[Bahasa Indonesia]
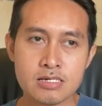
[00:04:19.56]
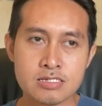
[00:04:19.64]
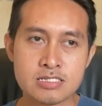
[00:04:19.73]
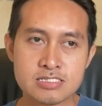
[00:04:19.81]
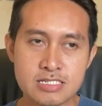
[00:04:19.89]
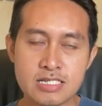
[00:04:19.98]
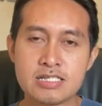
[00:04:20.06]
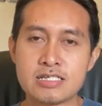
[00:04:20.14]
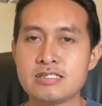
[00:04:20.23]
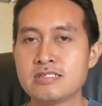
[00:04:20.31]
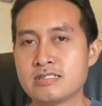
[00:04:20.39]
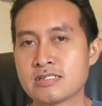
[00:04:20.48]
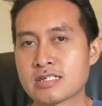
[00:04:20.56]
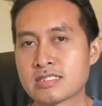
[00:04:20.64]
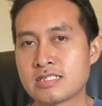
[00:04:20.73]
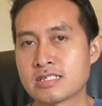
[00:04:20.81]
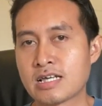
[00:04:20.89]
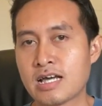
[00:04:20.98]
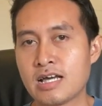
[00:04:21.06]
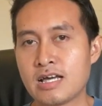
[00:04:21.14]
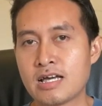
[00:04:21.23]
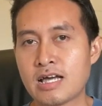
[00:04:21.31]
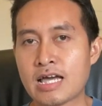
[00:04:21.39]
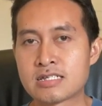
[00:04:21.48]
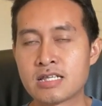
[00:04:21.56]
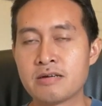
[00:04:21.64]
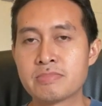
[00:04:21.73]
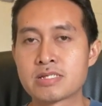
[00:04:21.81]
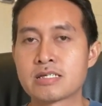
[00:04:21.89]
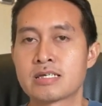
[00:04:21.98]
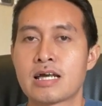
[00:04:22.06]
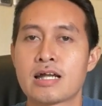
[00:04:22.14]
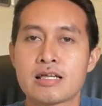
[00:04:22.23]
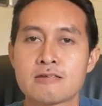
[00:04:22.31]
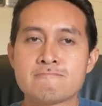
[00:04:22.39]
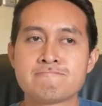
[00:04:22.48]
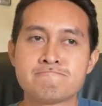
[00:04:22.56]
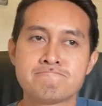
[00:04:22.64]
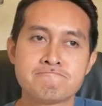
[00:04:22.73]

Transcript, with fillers: di sini ketika Anda mendengar